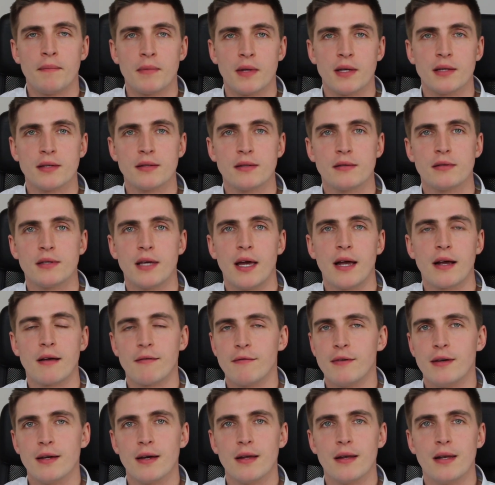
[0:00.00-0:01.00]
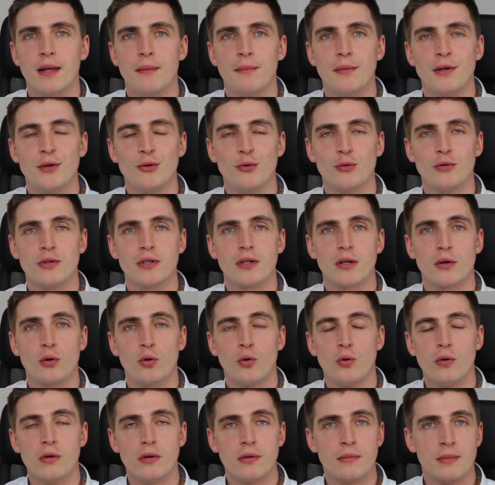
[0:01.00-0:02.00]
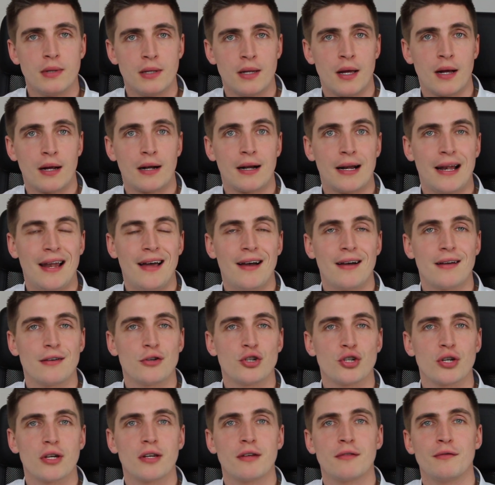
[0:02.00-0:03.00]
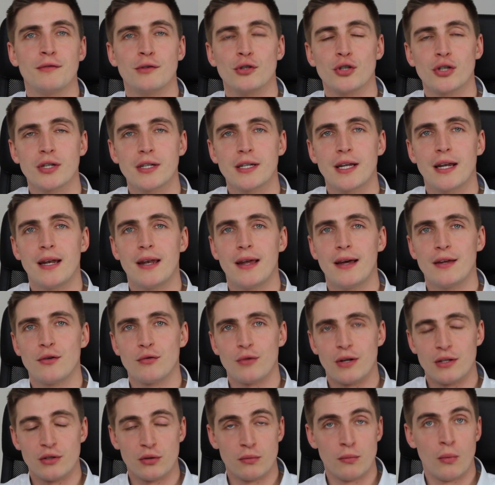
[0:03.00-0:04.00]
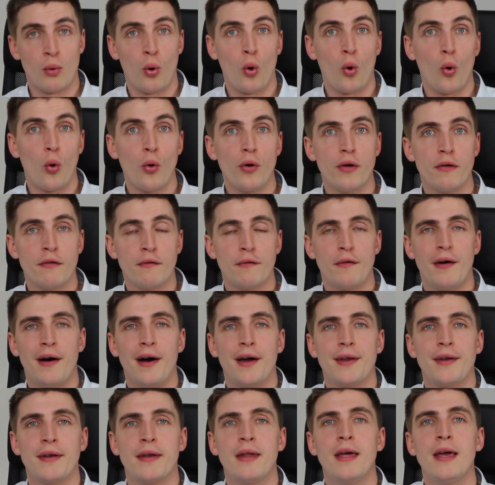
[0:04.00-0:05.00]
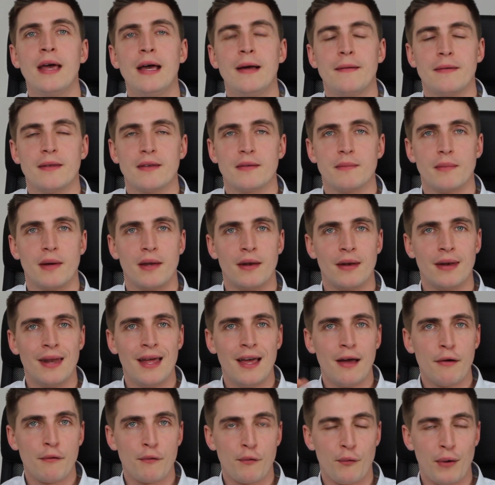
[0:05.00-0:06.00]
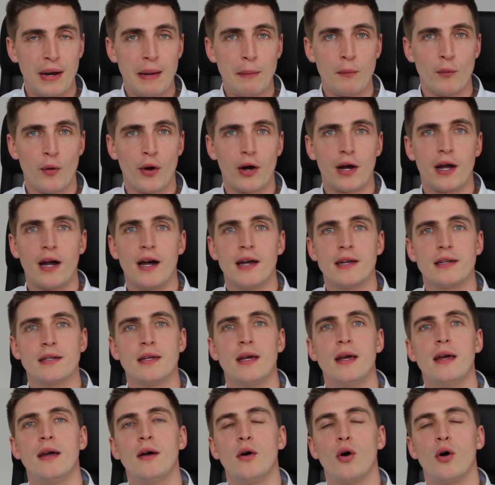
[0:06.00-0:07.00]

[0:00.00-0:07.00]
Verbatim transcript: das zeigen wir nämlich unseren Kunden mit einer klaren Schritt-für-Schritt-Anleitung, also einem roten Faden, dass man ein Framework hat,